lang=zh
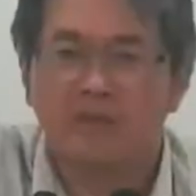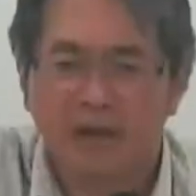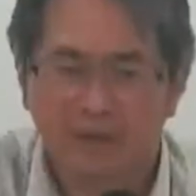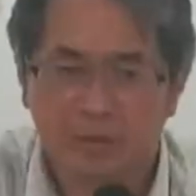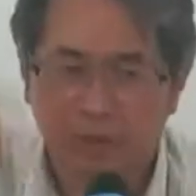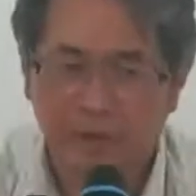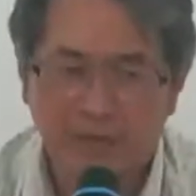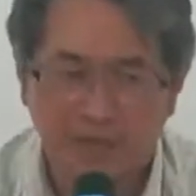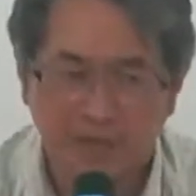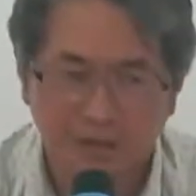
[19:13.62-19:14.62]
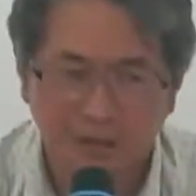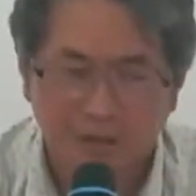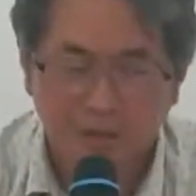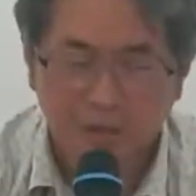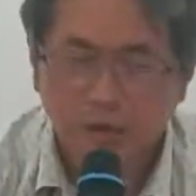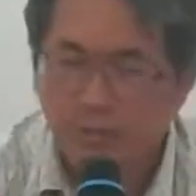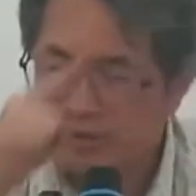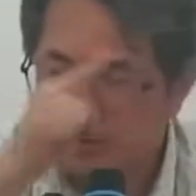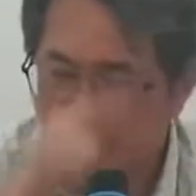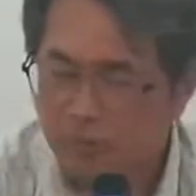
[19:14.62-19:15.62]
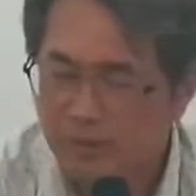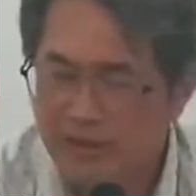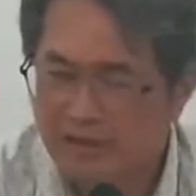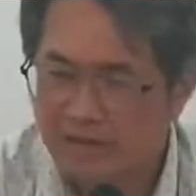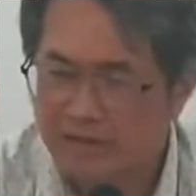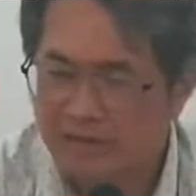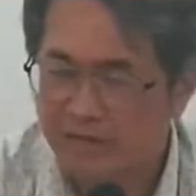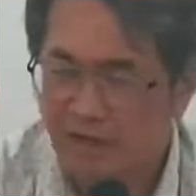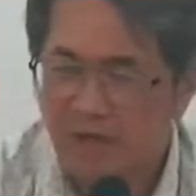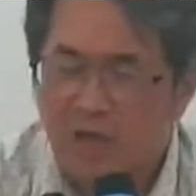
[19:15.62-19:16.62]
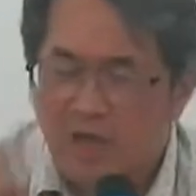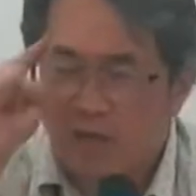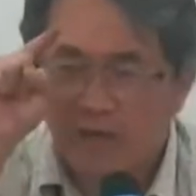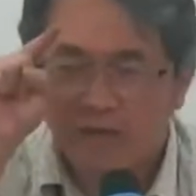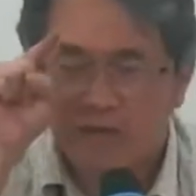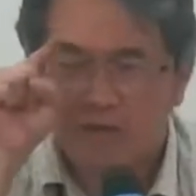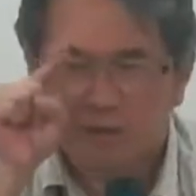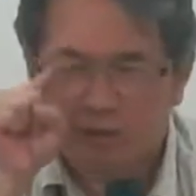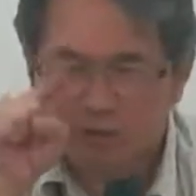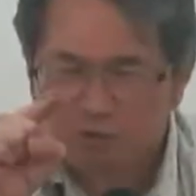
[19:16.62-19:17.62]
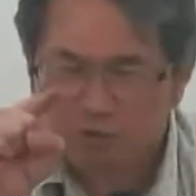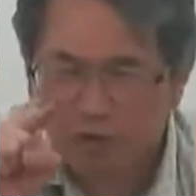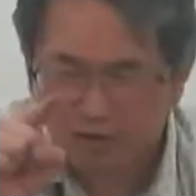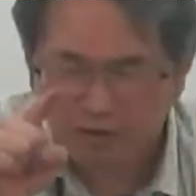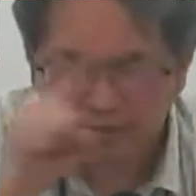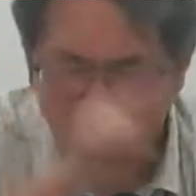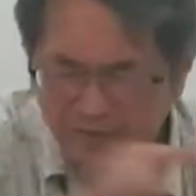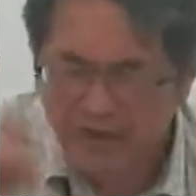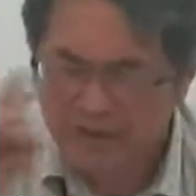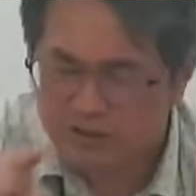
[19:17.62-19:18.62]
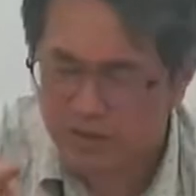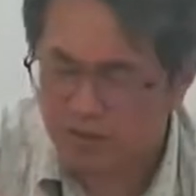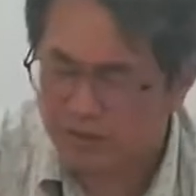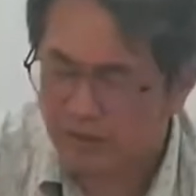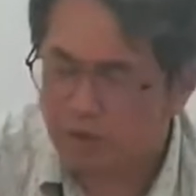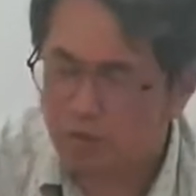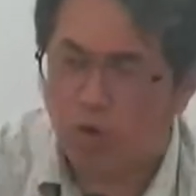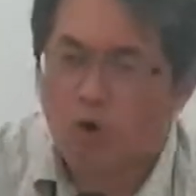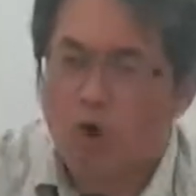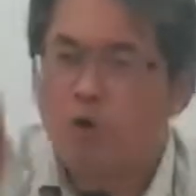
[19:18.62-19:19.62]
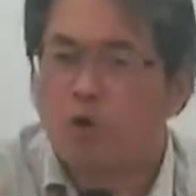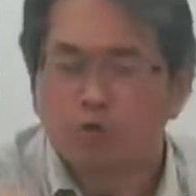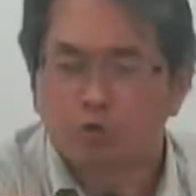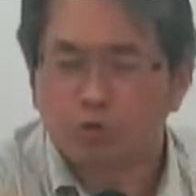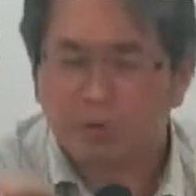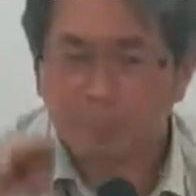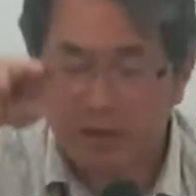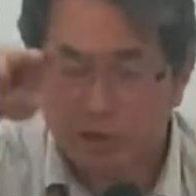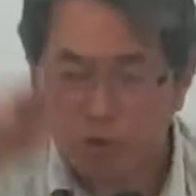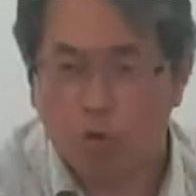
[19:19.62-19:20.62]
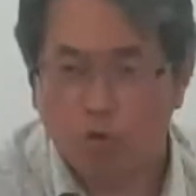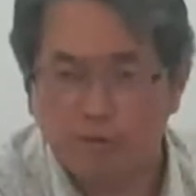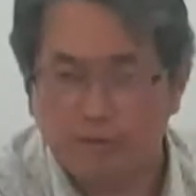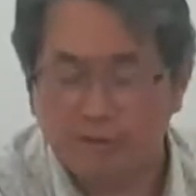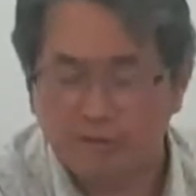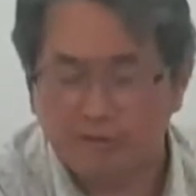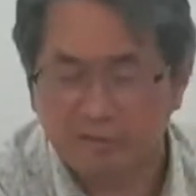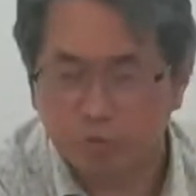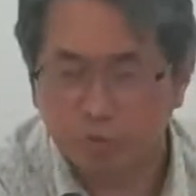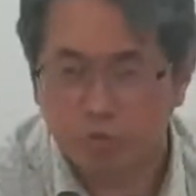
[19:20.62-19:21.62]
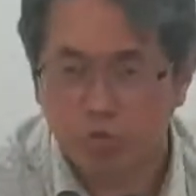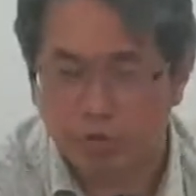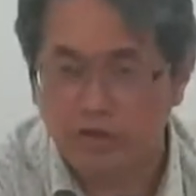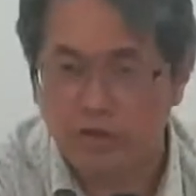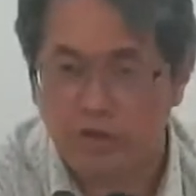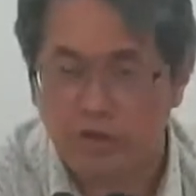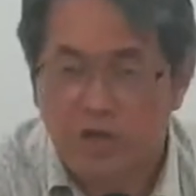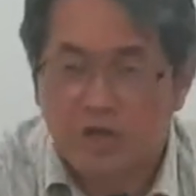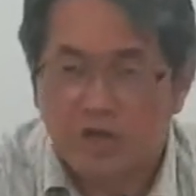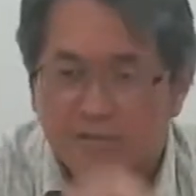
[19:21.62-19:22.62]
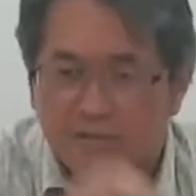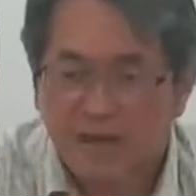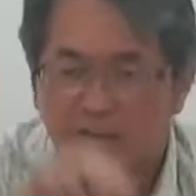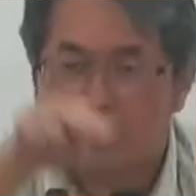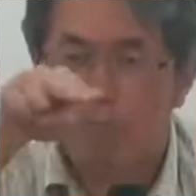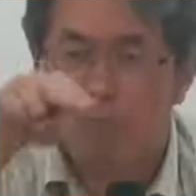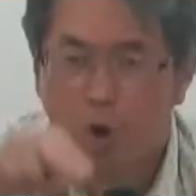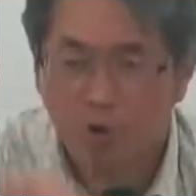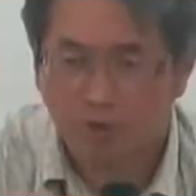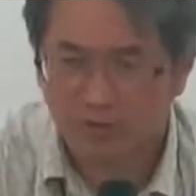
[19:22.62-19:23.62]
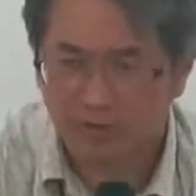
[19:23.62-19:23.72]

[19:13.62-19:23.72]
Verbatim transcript: 一位上帝，所以我们我们刚刚那节讲，哎，哲学这个希腊哲学家就说，哦，这边有这个事物存有。The starting point